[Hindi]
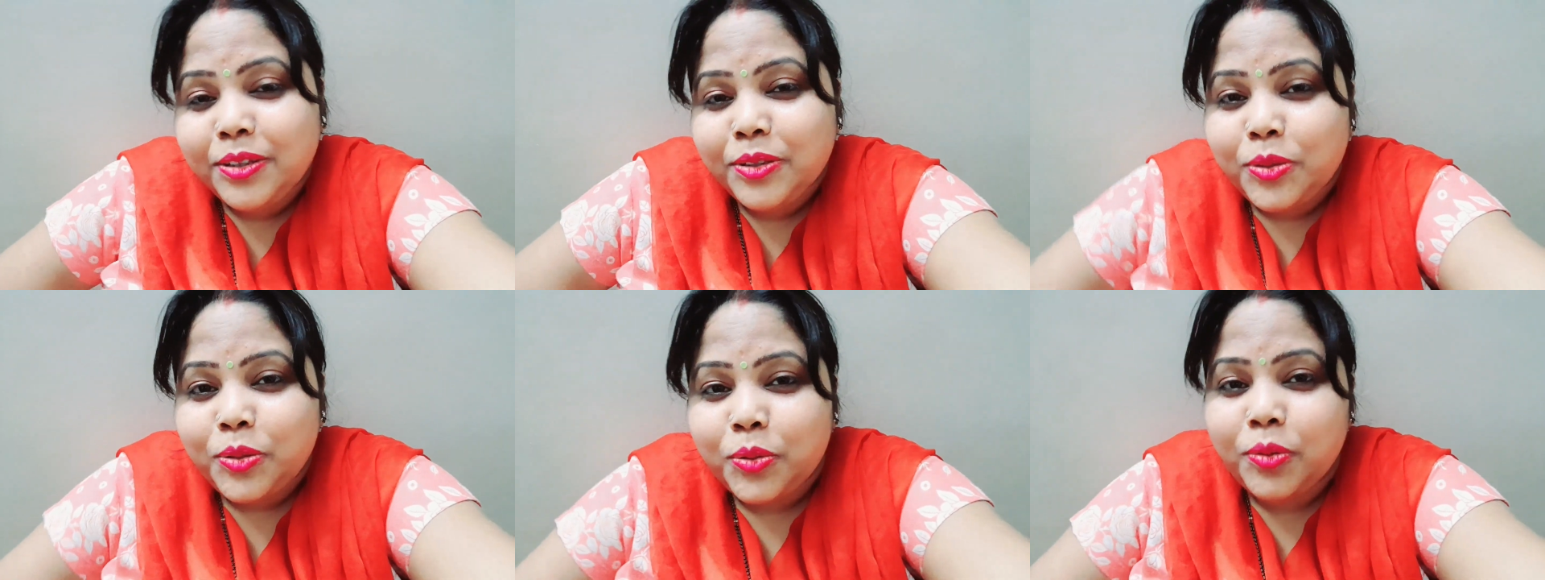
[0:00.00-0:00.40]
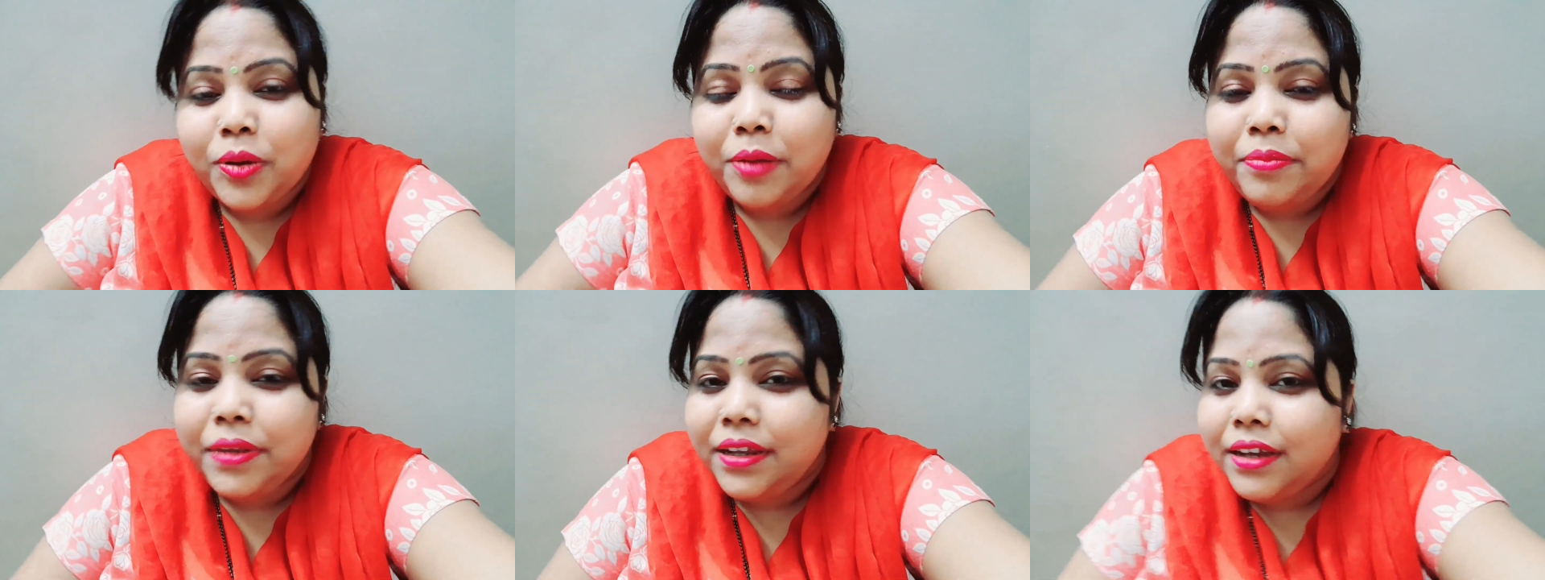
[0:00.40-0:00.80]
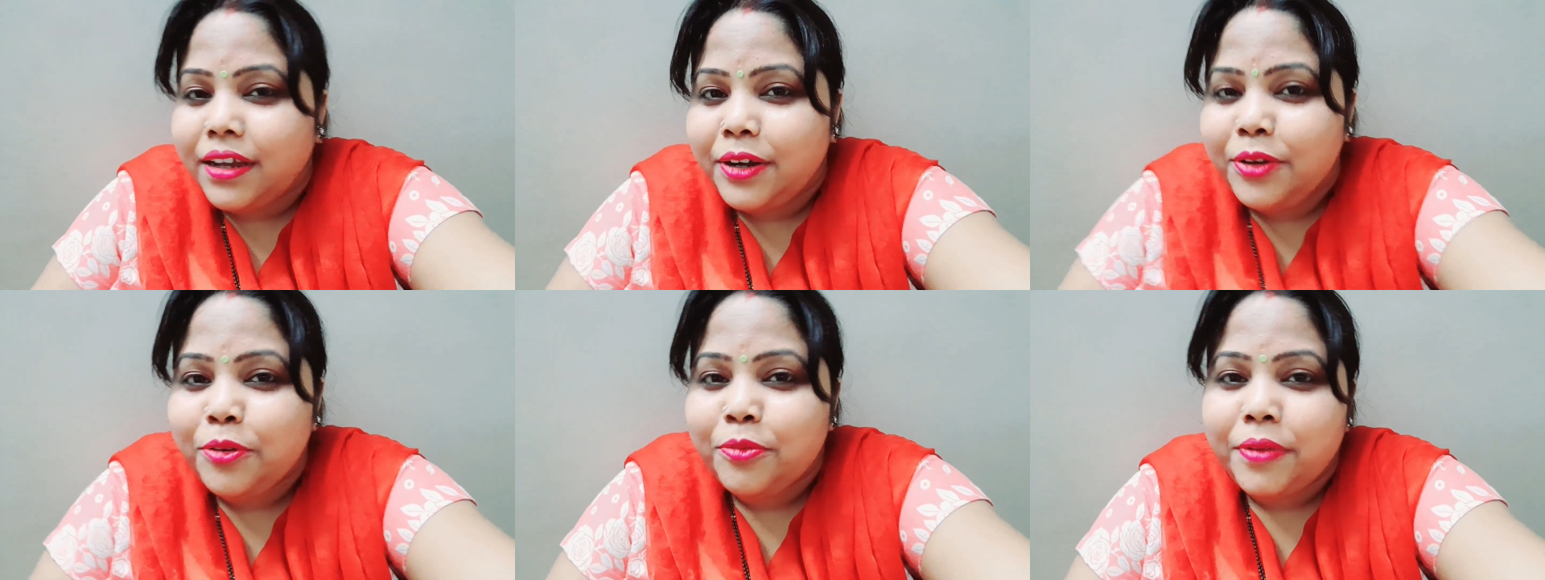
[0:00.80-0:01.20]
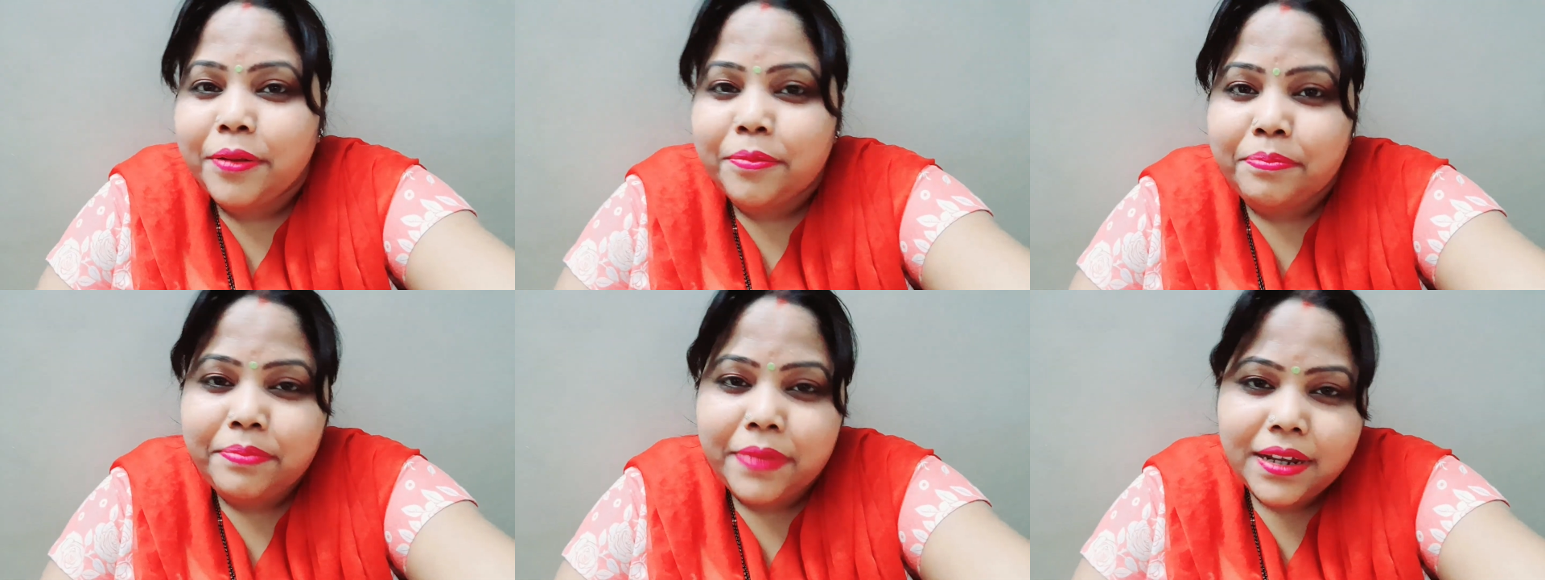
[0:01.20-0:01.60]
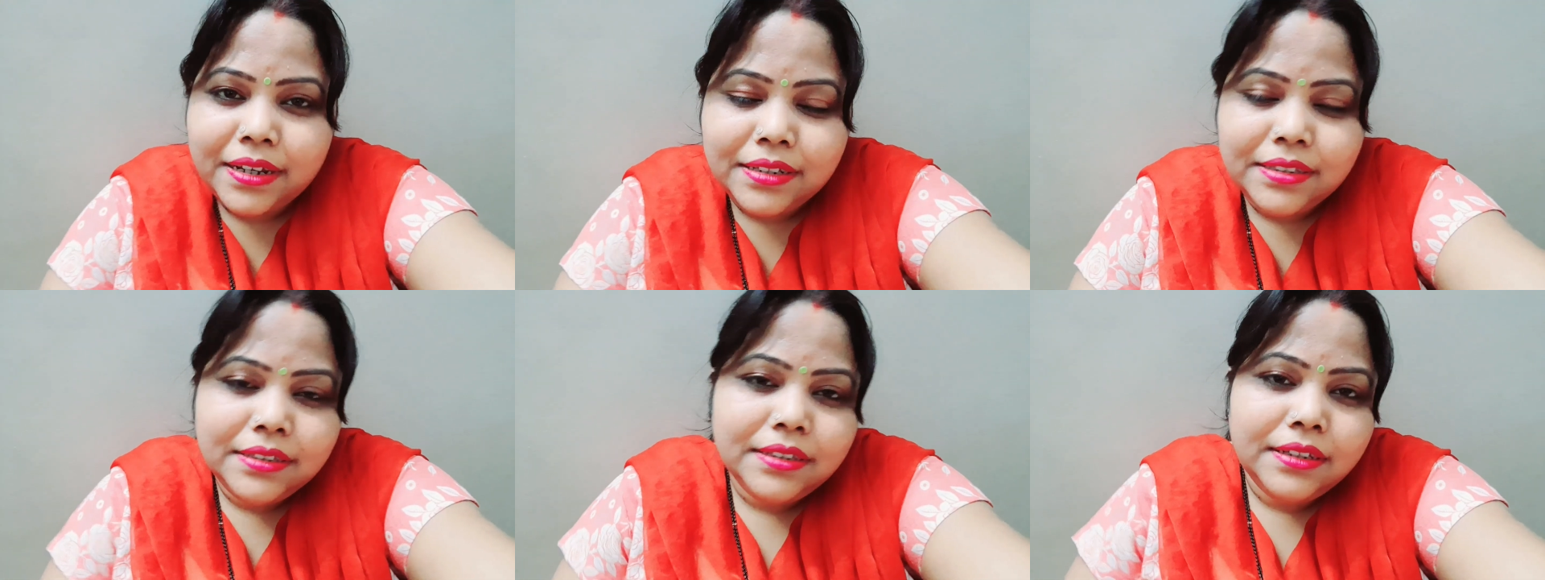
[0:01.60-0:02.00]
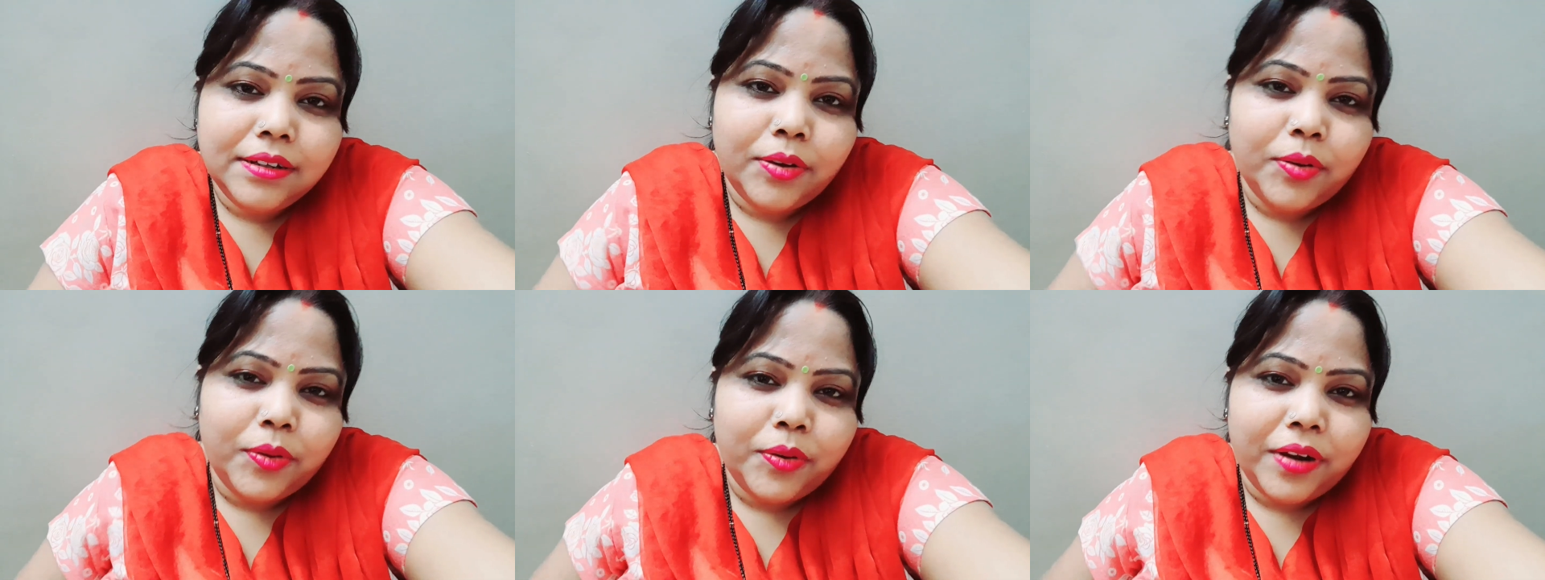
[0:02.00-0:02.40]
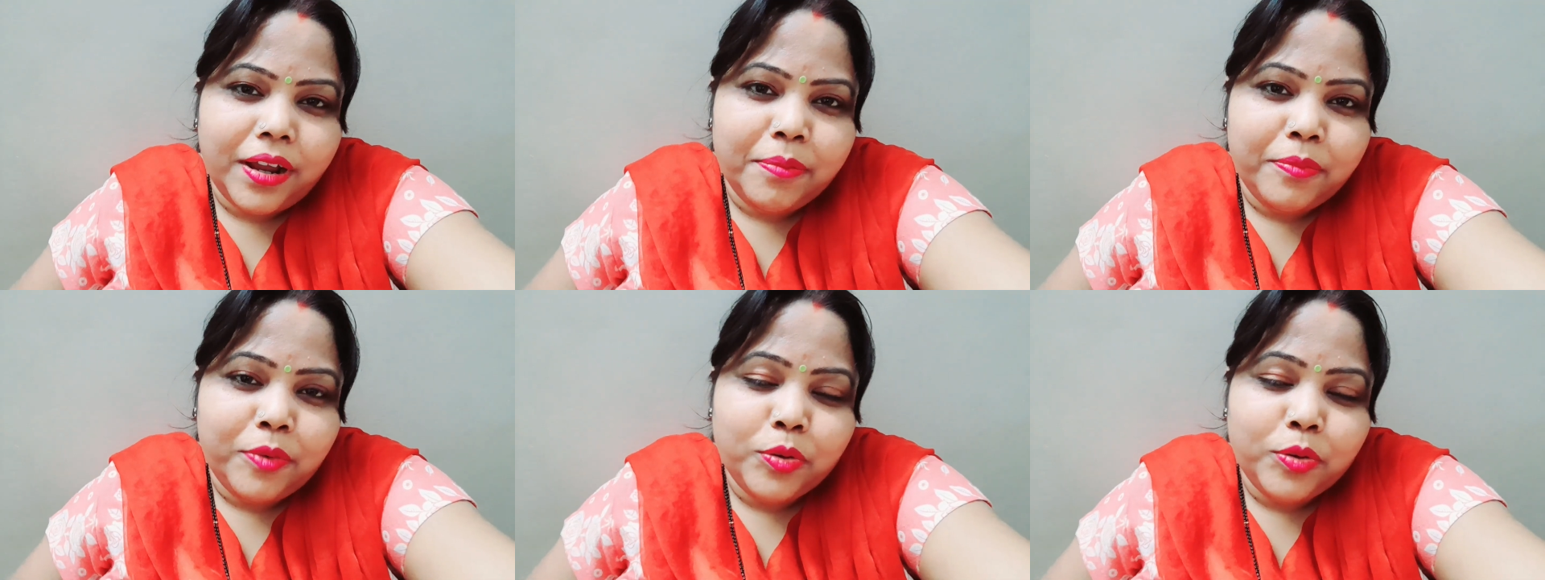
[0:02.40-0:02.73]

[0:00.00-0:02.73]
तो अभी कर रही हूँ मैं बंद और आपको